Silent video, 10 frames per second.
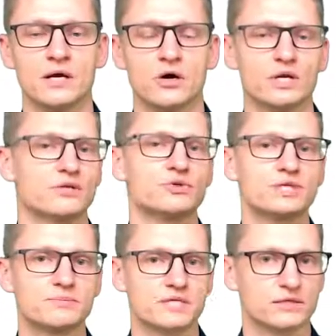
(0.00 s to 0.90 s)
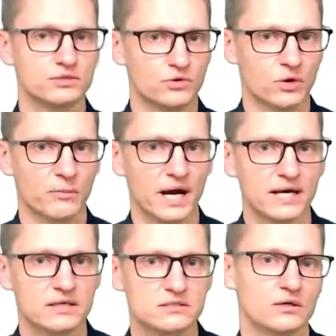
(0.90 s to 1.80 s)
Und natürlich gibt es da nicht nur
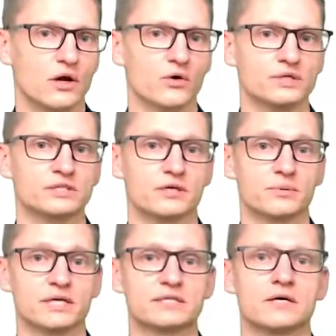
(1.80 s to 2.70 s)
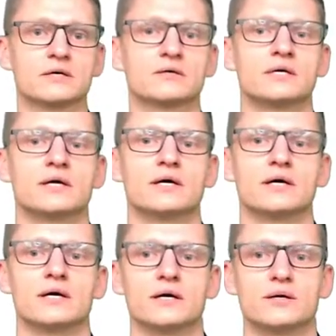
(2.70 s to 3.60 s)
Compiler, sondern auch Interpreter.
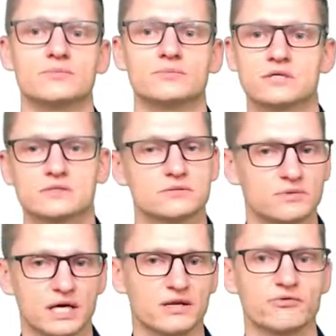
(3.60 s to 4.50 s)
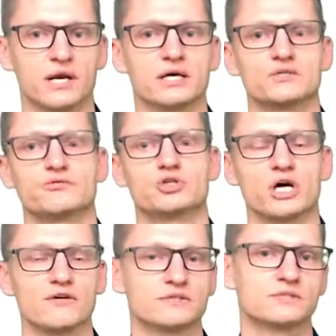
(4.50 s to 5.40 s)
Äh, das kennt ihr vielleicht von
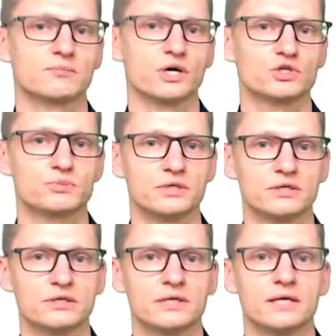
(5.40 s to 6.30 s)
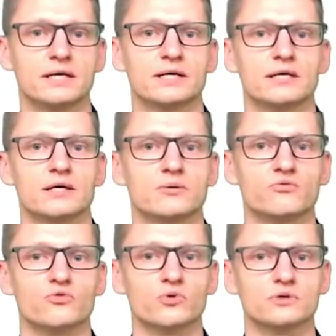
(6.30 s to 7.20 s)
Java zum Beispiel, äh,
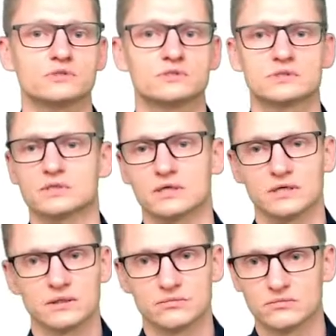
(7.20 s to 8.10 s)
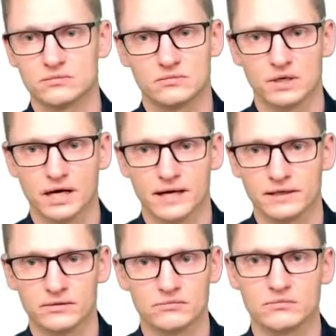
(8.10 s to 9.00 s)
wo es äh,
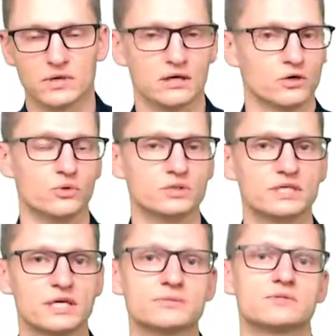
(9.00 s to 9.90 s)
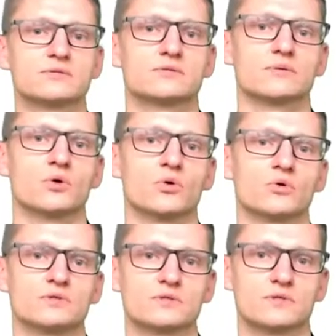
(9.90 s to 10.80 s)
einen Code gibt
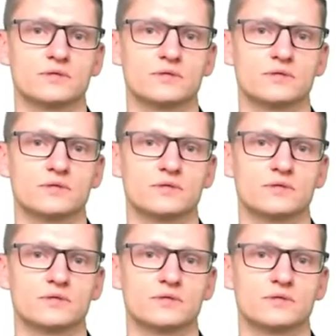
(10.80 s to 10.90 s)
und